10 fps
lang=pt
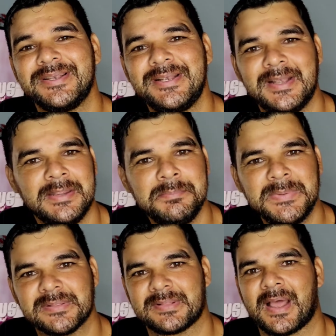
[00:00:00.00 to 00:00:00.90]

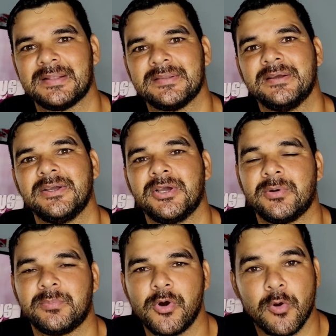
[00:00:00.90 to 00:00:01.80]
limitada
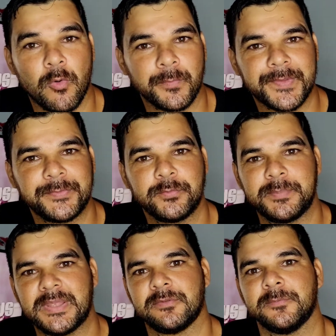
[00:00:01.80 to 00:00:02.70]
por conta do
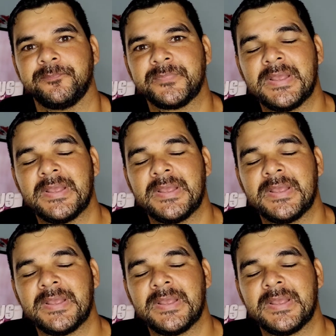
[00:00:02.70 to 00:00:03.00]
medo.